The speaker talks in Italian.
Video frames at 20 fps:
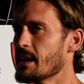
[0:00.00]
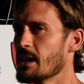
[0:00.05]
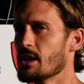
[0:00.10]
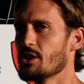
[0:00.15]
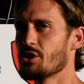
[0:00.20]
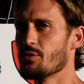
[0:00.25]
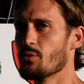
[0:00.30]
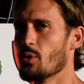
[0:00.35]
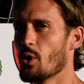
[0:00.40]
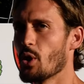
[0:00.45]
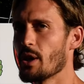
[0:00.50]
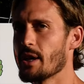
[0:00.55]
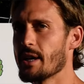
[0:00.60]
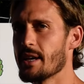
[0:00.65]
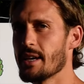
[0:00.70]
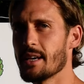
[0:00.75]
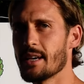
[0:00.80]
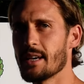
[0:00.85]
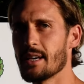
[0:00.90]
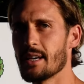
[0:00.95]
ci
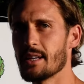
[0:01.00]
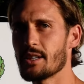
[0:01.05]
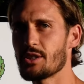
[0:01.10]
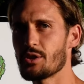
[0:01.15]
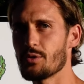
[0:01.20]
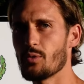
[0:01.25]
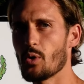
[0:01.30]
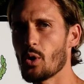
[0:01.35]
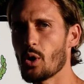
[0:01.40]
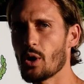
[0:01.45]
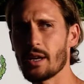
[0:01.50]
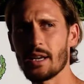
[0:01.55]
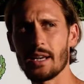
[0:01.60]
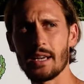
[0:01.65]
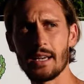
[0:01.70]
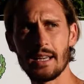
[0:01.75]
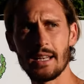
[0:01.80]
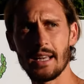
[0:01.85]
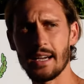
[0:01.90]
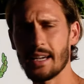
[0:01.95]
vuole, ci
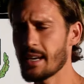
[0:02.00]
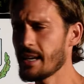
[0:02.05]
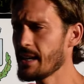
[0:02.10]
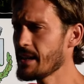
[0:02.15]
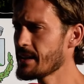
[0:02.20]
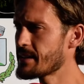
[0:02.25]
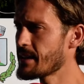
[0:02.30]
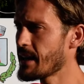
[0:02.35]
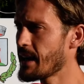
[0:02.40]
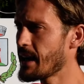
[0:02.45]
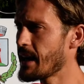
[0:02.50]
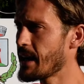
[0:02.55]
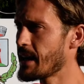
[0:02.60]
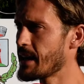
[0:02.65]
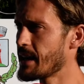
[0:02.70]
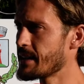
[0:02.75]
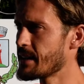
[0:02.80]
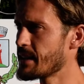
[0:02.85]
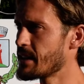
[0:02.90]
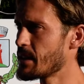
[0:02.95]
vuole, la grinta,
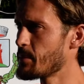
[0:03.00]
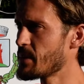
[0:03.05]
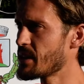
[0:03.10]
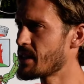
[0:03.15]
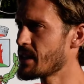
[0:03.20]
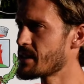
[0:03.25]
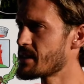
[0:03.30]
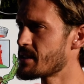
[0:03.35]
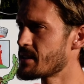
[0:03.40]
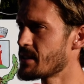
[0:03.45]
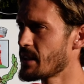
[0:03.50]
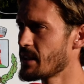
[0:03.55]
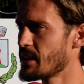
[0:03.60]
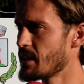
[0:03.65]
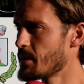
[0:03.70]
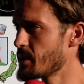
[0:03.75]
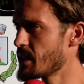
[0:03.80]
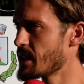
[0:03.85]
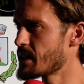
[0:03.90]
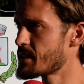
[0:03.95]
la,
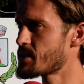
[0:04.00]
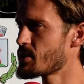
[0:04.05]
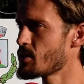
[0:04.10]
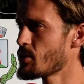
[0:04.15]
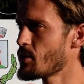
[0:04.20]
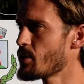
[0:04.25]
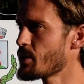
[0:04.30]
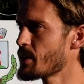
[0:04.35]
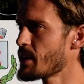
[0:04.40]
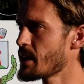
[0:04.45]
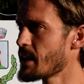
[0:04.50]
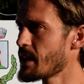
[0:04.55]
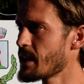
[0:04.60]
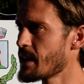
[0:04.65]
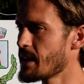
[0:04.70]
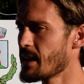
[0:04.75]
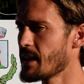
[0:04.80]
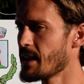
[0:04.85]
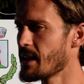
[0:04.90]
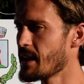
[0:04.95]

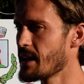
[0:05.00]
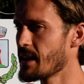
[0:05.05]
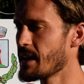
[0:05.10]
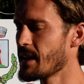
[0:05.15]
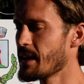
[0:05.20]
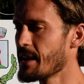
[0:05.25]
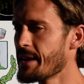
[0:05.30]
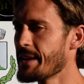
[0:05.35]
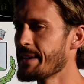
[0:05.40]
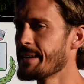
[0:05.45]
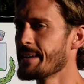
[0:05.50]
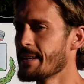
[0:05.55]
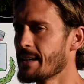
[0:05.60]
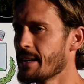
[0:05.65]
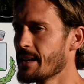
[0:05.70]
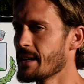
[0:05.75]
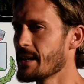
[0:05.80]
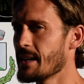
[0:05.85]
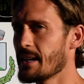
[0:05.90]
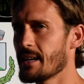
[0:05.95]
determinazione e,
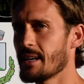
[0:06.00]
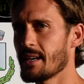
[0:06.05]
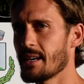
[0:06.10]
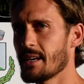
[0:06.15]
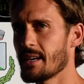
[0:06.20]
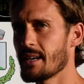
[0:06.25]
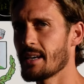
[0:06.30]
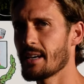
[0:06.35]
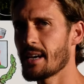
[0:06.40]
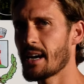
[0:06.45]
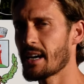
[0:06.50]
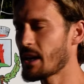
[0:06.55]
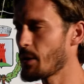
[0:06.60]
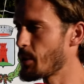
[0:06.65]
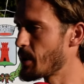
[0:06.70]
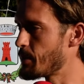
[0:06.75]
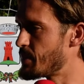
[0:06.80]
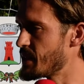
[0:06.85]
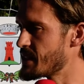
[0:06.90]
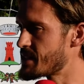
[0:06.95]
e anche
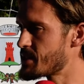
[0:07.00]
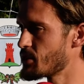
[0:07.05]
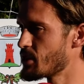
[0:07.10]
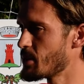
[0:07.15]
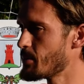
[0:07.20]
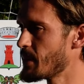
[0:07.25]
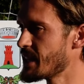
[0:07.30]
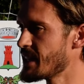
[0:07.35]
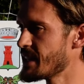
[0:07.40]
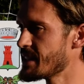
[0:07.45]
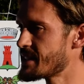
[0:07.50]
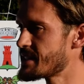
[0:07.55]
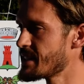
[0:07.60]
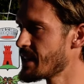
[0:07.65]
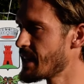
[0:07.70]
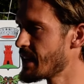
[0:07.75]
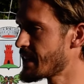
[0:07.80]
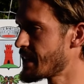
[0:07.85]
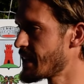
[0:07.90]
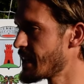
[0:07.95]
quel pizzico di
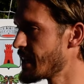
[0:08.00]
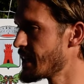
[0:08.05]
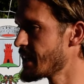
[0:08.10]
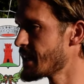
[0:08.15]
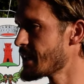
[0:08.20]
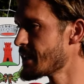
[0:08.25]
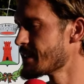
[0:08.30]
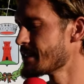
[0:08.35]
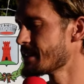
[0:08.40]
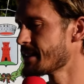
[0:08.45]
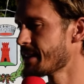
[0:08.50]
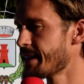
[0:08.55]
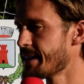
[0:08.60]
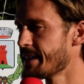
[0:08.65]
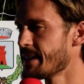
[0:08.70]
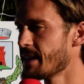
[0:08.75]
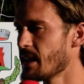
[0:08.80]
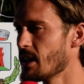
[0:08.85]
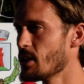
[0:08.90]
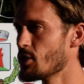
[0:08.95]
malizia che
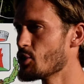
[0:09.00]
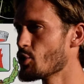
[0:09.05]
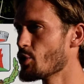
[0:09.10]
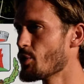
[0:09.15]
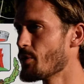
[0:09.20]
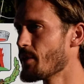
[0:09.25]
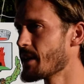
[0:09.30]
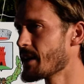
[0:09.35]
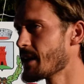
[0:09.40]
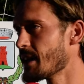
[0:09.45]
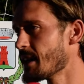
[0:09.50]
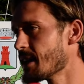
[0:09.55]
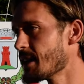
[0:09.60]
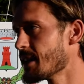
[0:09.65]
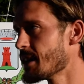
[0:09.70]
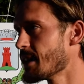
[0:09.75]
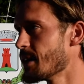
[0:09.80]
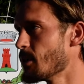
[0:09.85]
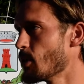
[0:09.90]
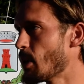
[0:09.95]
il
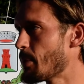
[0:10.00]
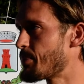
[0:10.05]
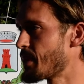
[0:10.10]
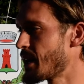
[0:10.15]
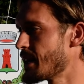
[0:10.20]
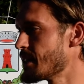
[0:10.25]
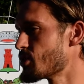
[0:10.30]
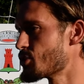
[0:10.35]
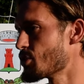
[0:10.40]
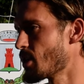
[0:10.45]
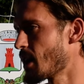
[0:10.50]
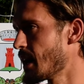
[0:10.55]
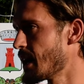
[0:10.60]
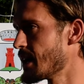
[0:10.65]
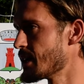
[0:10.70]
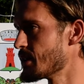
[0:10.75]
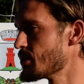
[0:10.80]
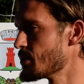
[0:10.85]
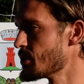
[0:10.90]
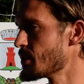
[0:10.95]
giovane lo apprende
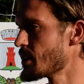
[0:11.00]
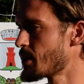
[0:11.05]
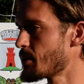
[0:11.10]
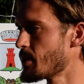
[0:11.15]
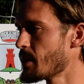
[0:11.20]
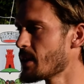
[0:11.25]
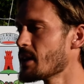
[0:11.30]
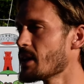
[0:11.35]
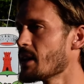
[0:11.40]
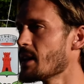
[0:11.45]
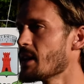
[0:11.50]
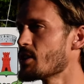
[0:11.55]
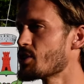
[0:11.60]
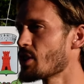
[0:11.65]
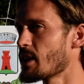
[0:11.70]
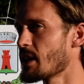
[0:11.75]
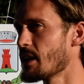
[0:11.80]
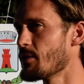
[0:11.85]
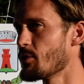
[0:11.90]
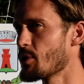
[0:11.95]
giocando e quindi
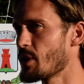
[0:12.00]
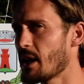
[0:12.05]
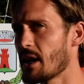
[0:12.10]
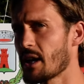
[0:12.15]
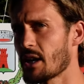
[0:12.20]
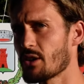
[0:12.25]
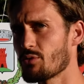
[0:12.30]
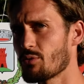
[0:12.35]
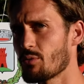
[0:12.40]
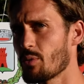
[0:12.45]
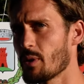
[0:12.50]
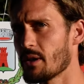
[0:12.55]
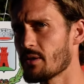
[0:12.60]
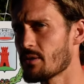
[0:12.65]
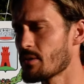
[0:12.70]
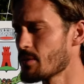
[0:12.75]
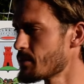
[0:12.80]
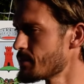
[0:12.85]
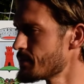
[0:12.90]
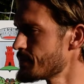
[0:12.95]
c'è da lavorare anche su
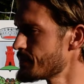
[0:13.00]
questo.